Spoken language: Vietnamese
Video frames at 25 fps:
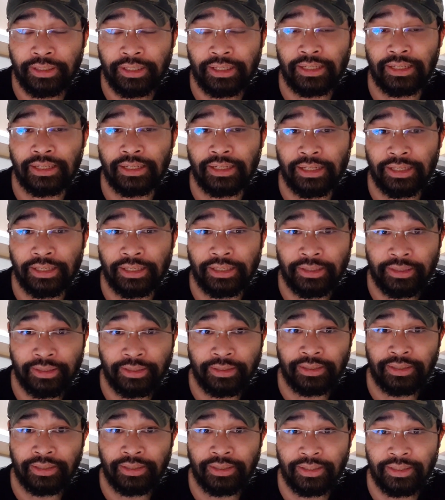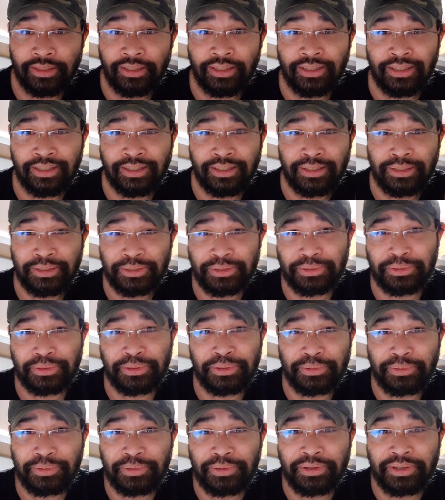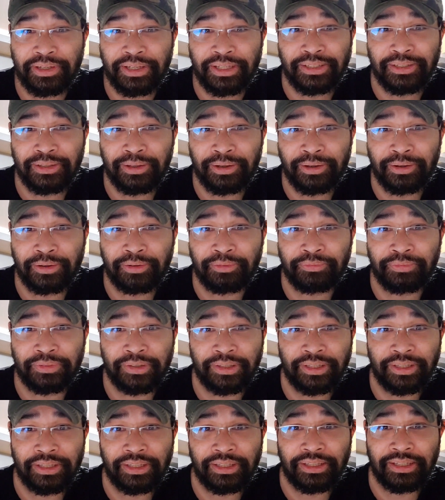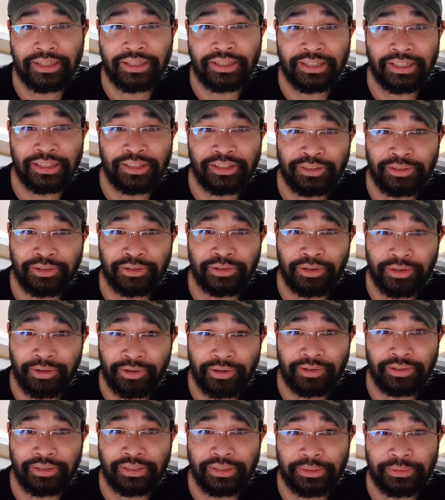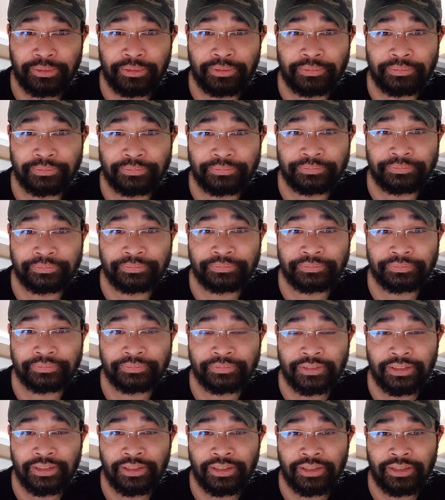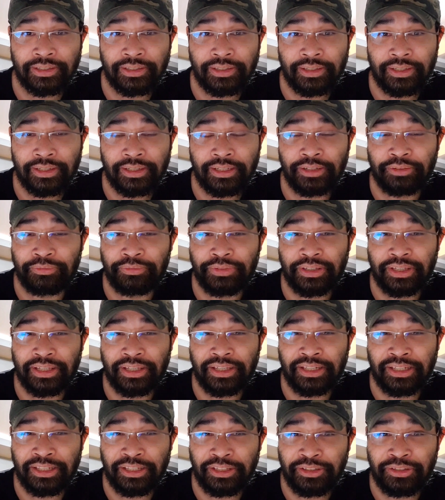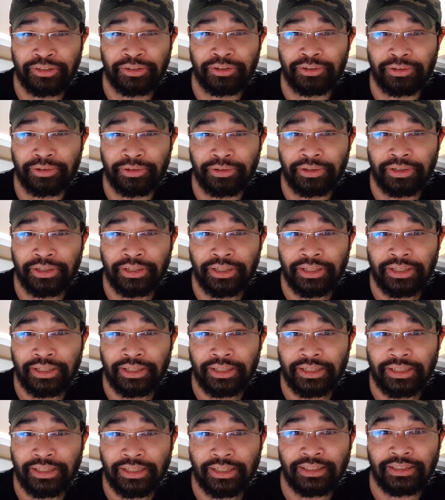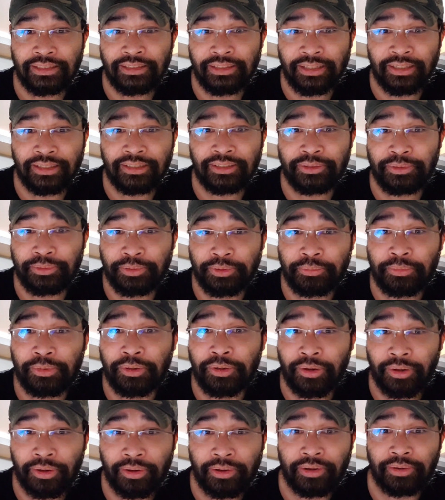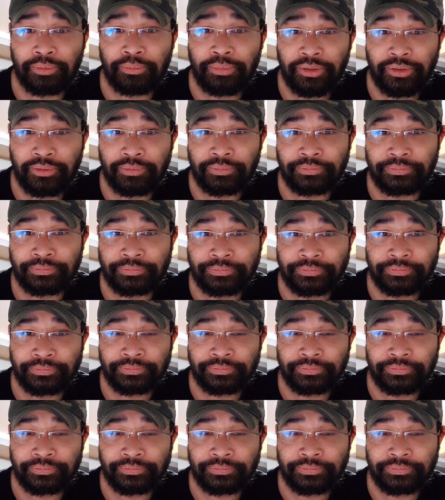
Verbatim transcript: hay là này kia tôi không có ghét họ vì cái lý do đó hiểu không hay là vì cái lý do cái danh tính của bọn họ biết không